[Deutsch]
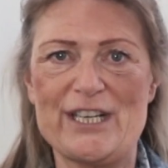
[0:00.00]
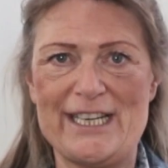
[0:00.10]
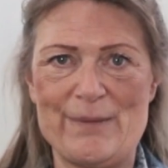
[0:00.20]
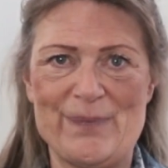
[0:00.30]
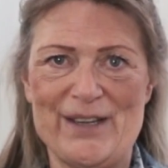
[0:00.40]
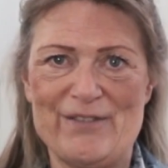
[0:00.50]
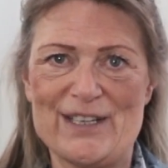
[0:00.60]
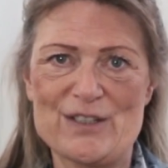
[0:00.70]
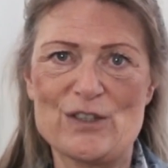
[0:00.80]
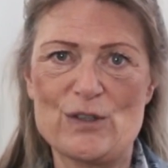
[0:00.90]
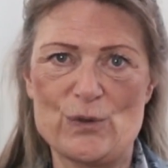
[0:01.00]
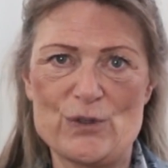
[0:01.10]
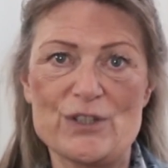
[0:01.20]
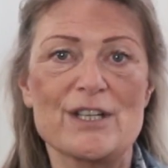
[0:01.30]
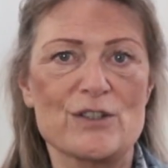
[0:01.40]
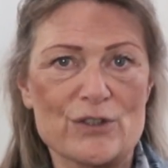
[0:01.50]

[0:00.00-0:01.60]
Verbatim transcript: zu erleben, was dort los ist.